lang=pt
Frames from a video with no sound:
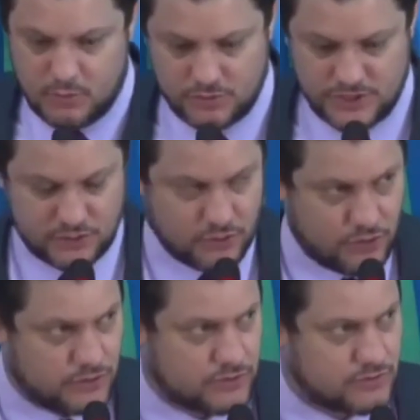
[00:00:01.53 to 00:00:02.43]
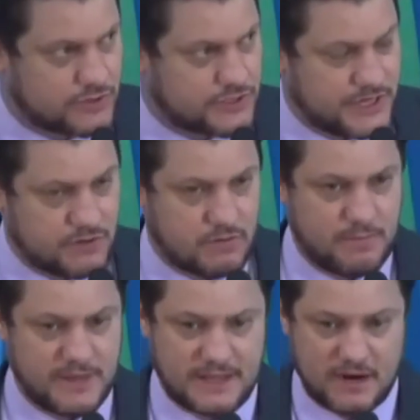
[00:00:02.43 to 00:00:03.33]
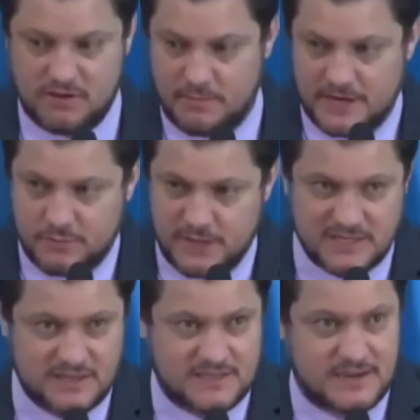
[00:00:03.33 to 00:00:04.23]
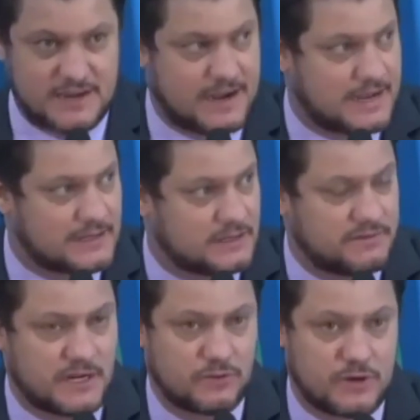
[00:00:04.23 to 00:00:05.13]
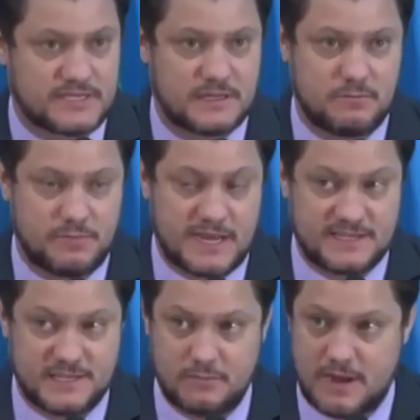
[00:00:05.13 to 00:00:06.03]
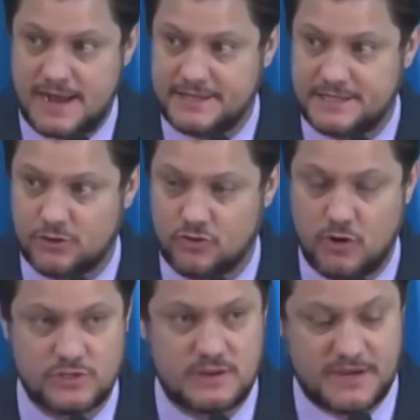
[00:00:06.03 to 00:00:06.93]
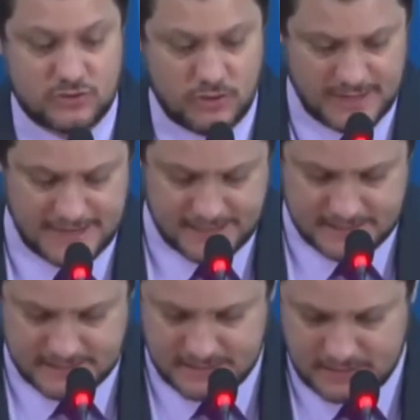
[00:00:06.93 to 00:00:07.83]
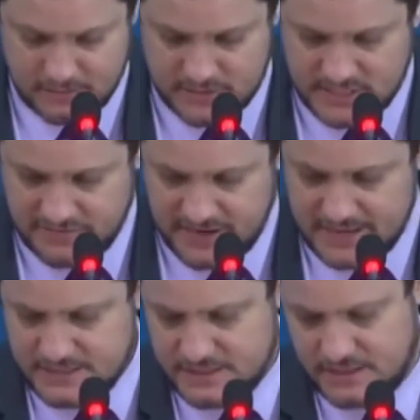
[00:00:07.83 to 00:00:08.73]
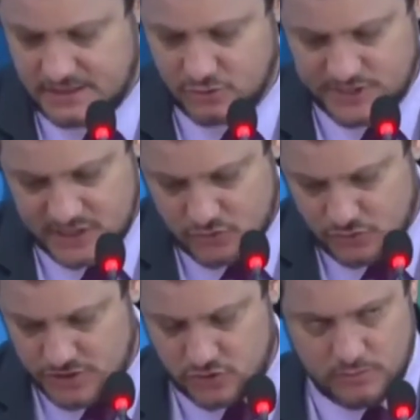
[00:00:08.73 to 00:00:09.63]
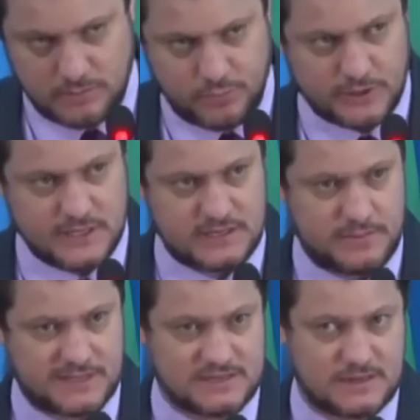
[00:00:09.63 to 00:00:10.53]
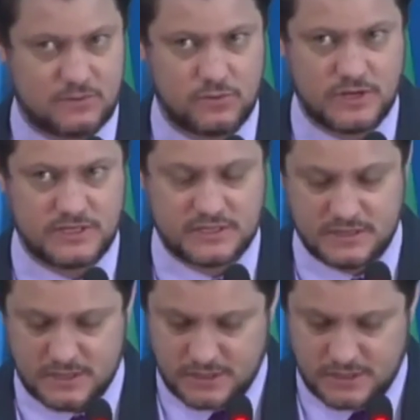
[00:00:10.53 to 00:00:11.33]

Bom dia a todos. Gostaria de cumprimentar novamente o presidente dessa casa, vereador Cassiano, Cassiano Maia, em seu nome e os demais colegas. Gostaria de falar de dois assuntos de suma importância para Três Lagoas.